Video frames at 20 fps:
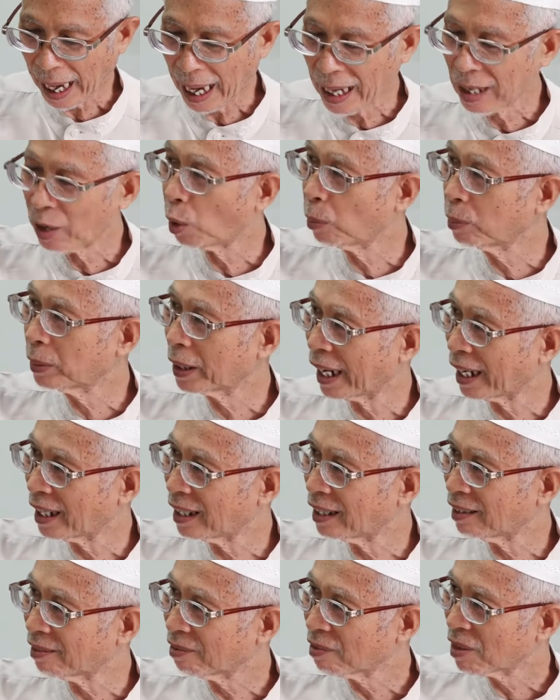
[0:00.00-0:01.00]
ลาให้ลม
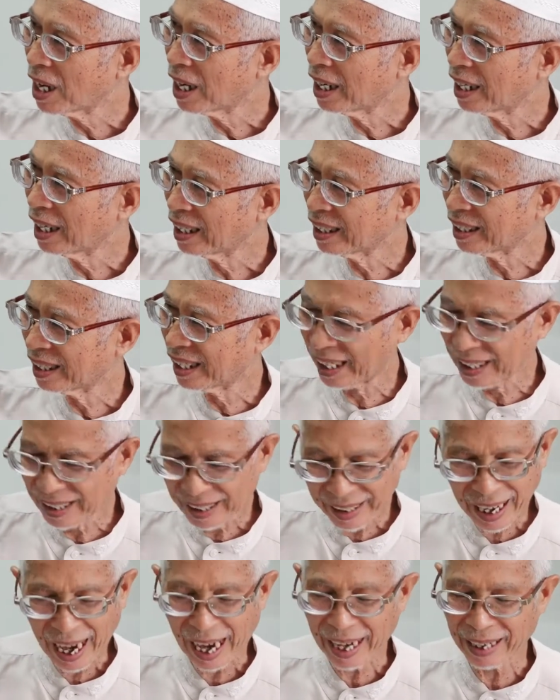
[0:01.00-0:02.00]
เย็น
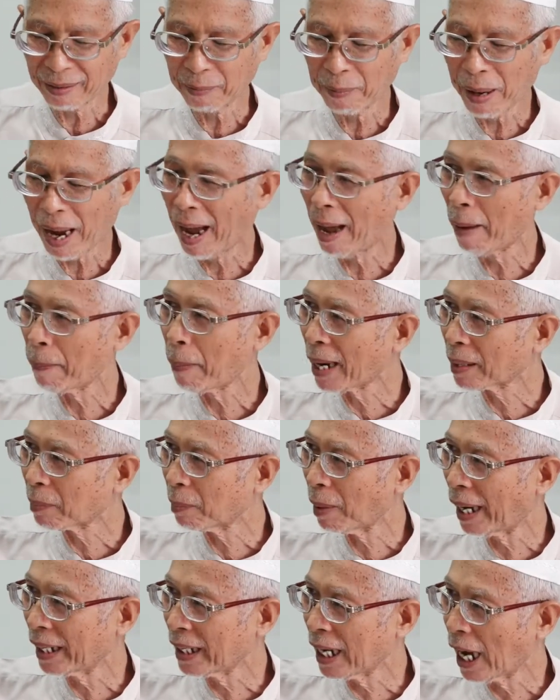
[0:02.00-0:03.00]
จัดมาพัด
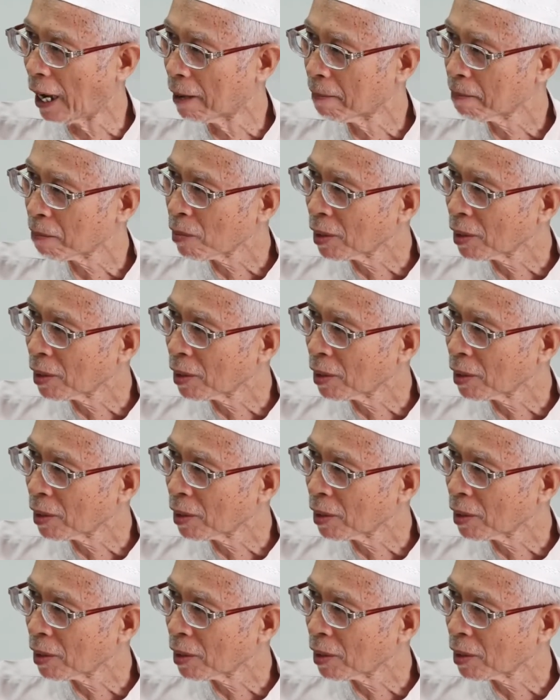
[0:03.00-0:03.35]
มาเนี่ย